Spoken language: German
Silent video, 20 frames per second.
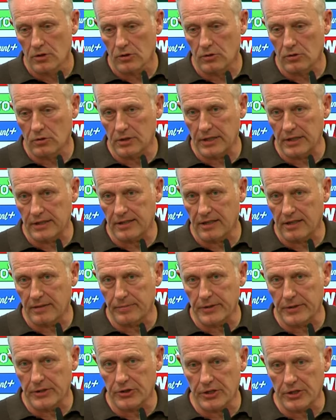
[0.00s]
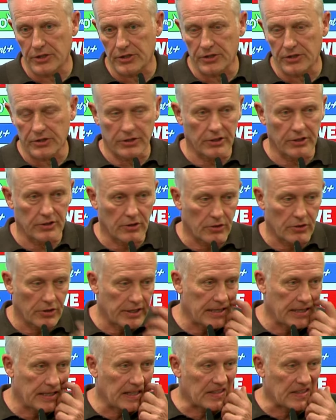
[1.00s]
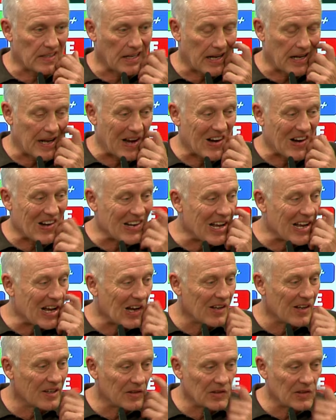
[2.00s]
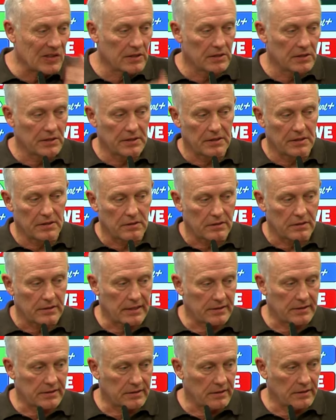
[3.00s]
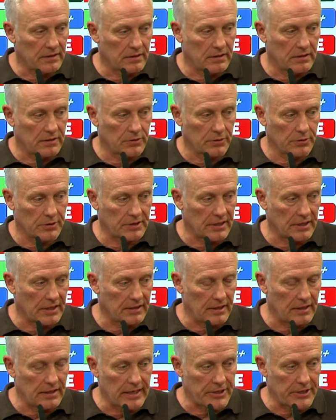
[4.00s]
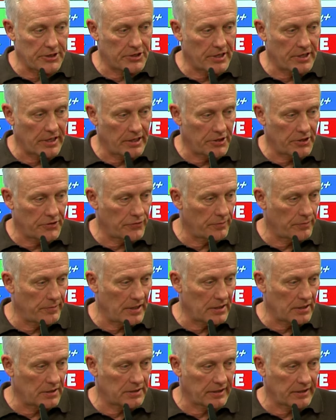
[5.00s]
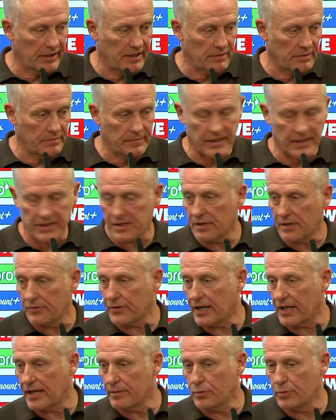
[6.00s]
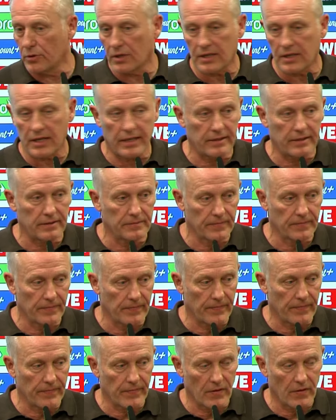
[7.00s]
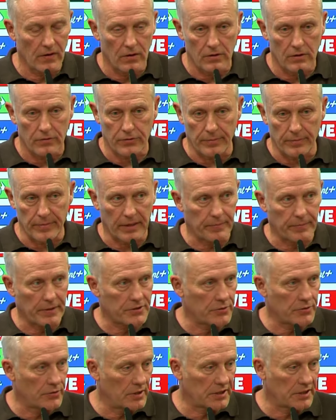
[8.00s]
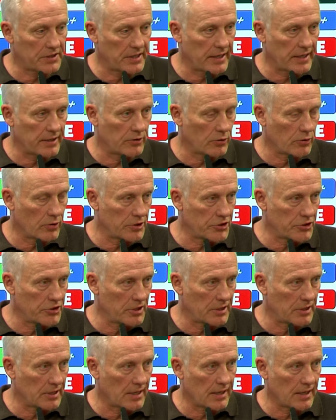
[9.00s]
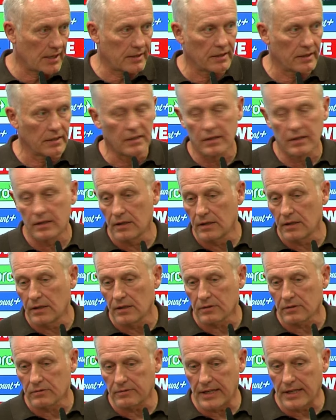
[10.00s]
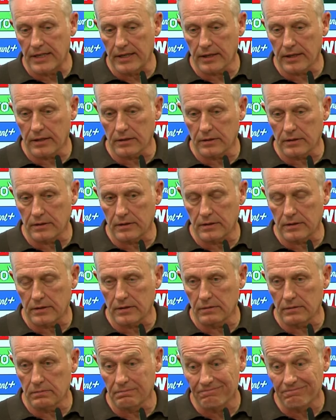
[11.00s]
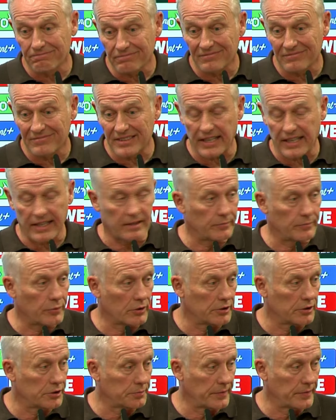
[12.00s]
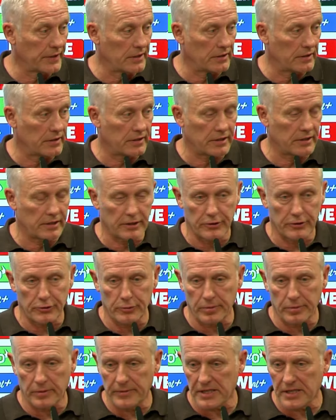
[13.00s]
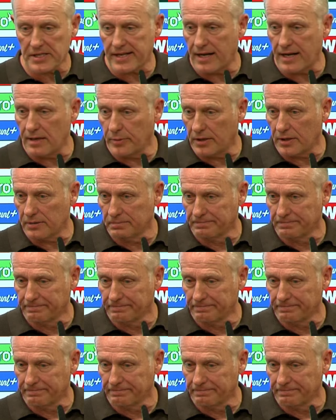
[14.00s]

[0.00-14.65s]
Und deshalb ist das jetzt dieser heutige Tag, der jetzt äh, sozusagen der letzte ist für mich als Trainer beim SC Freiburg, ein für mich persönlich sehr enttäuschender Tag, weil ich äh, sehr enttäuscht bin äh, über mich selber,